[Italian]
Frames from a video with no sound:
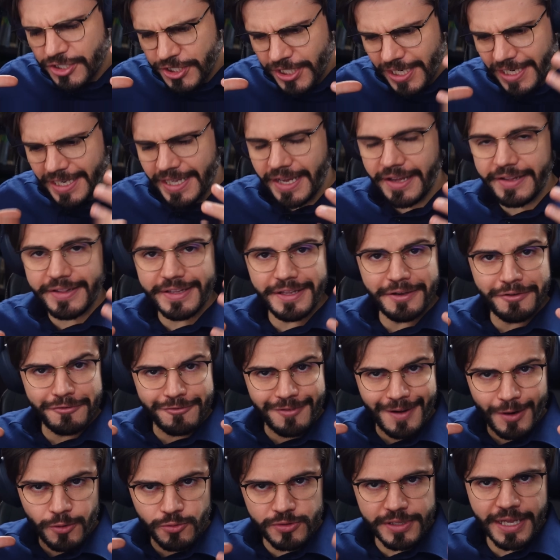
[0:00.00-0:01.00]
scegliete,
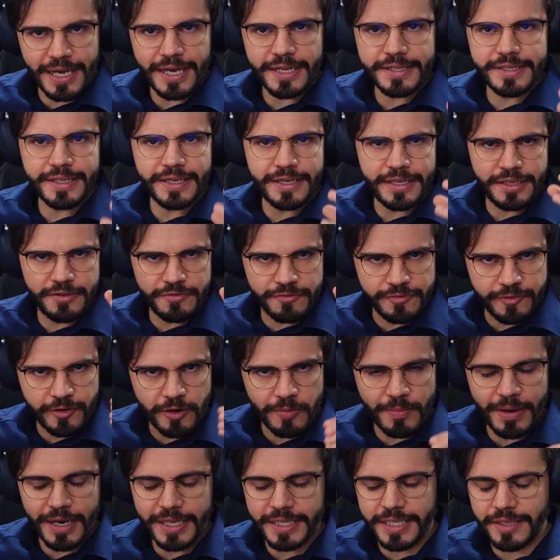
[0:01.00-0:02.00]
valutate,
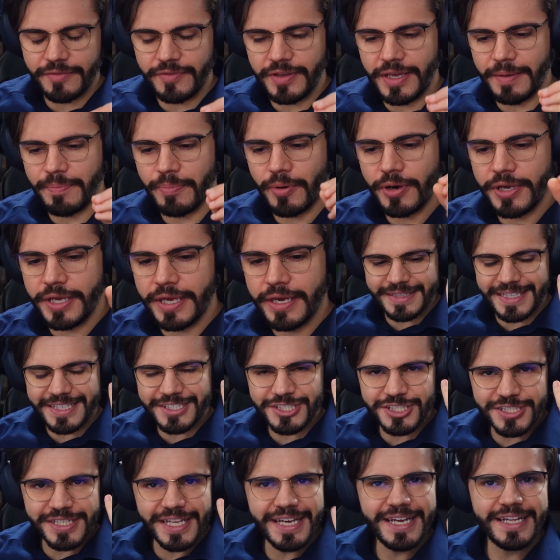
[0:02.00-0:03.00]
informatevi e poi
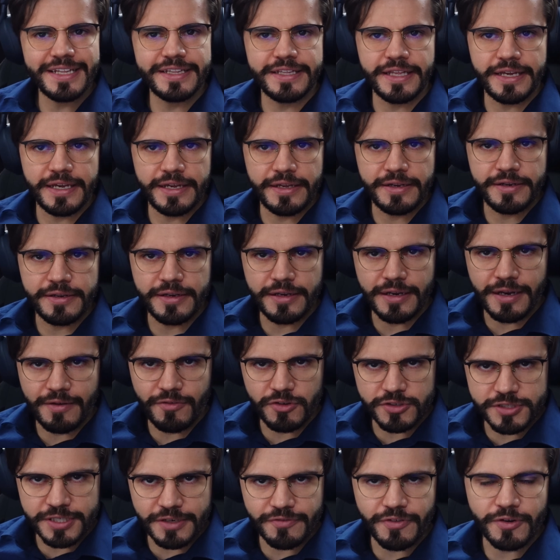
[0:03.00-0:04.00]
decidete la
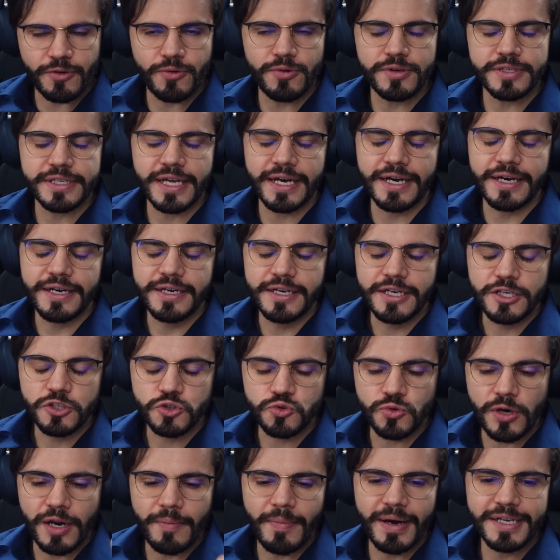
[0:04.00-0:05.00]
vostra facoltà
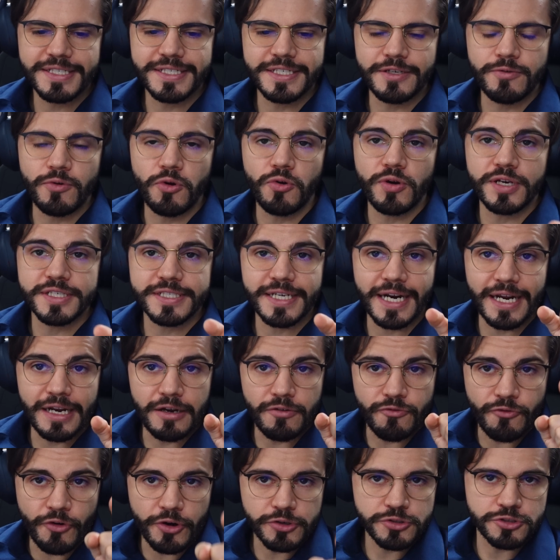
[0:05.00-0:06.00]
sulla base di quello che sarà
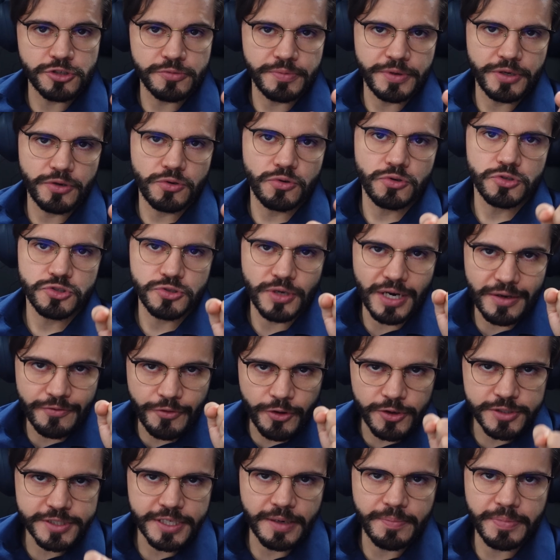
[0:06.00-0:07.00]
il vostro percorso, la
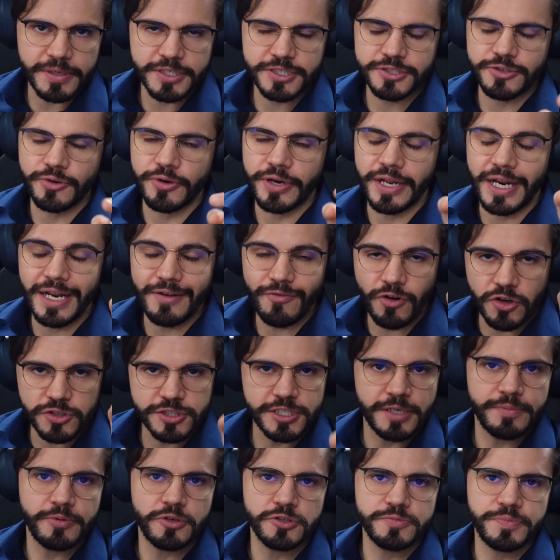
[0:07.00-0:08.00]
vostra passione, le
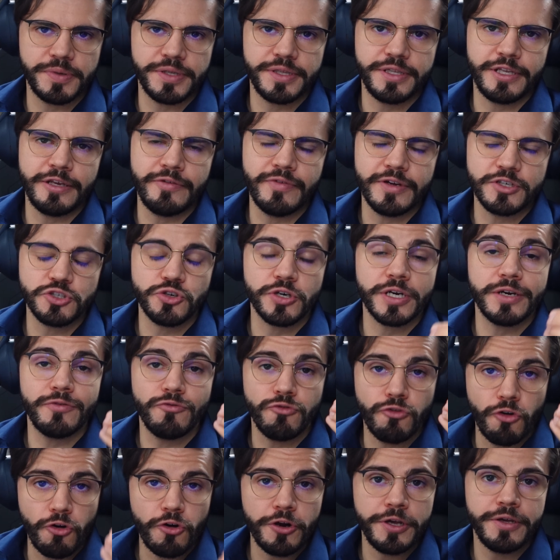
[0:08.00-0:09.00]
vostre prospettive, ciò che
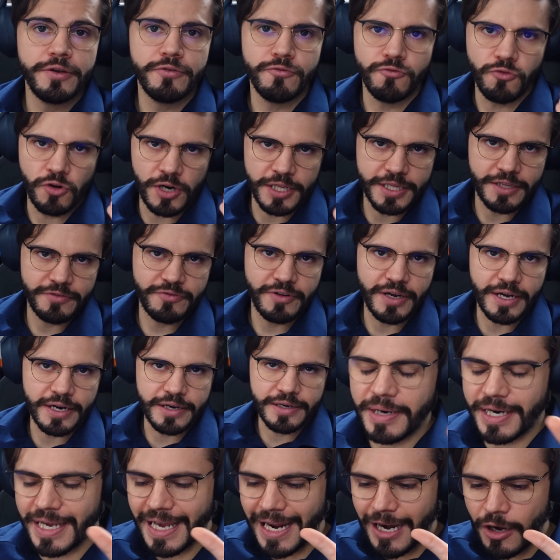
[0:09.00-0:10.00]
voi volete fare,
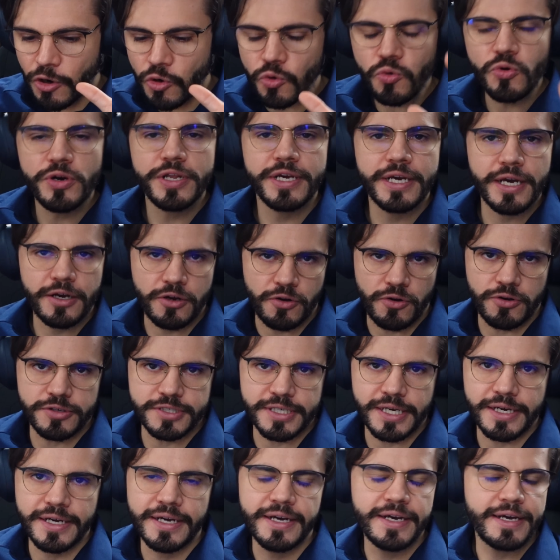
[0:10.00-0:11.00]
perché è l'unico l'unica
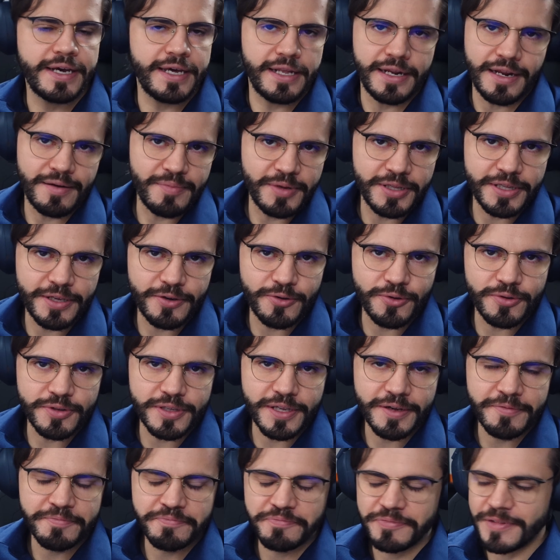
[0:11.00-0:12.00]
cosa che realmente
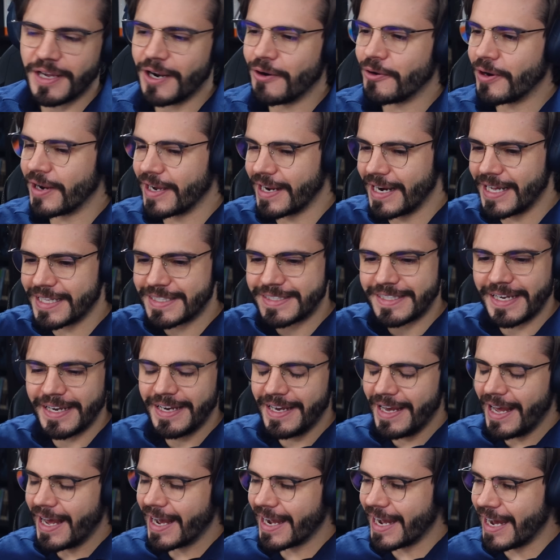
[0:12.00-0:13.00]
conta. E allora grazie
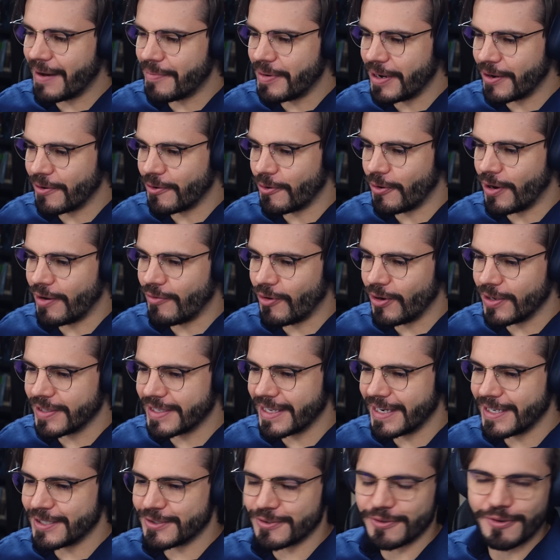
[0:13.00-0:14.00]
a Gabri ancora una volta,
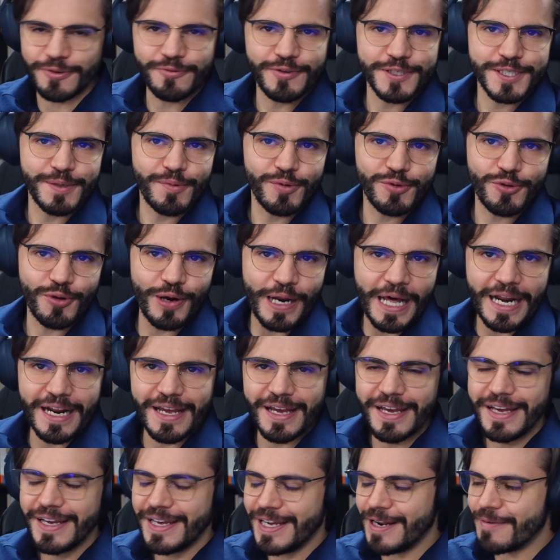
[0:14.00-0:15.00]
adesso lo facciamo
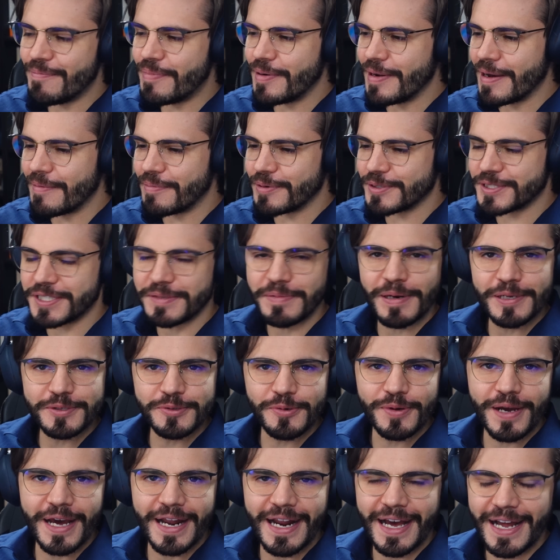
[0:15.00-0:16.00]
tornare il prima possibile
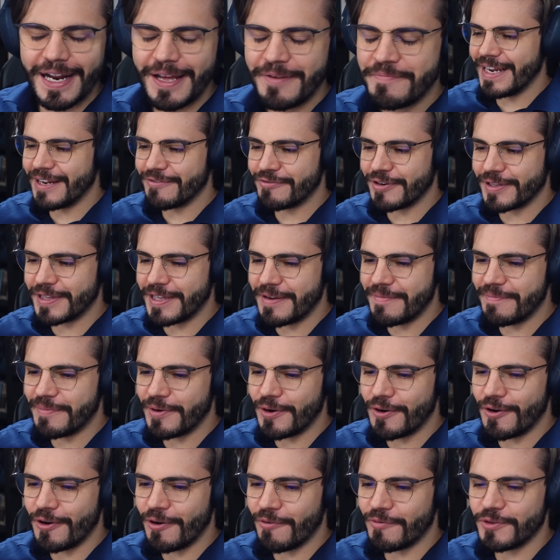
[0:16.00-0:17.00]
sul canale e nel
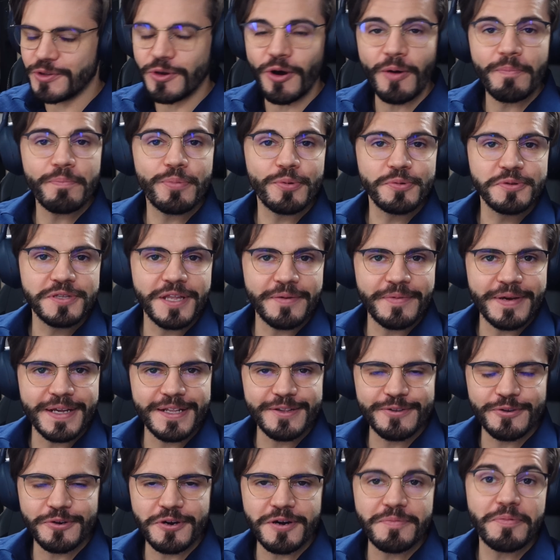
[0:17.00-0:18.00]
frattempo vi do
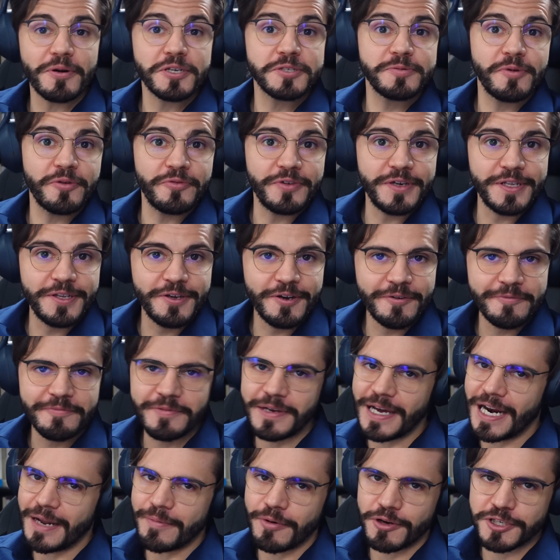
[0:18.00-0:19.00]
appuntamento al prossimo video
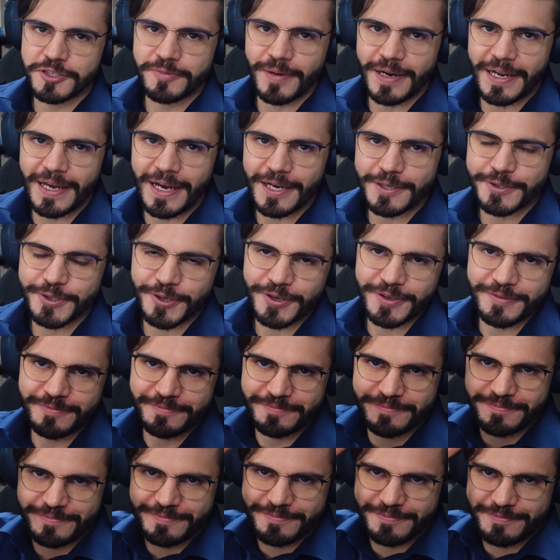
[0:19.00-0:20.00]
e alla prossima reaction.
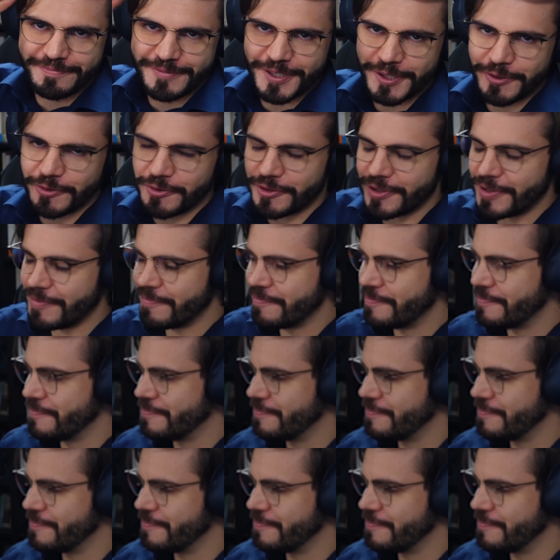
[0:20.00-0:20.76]
Ciao a tutti.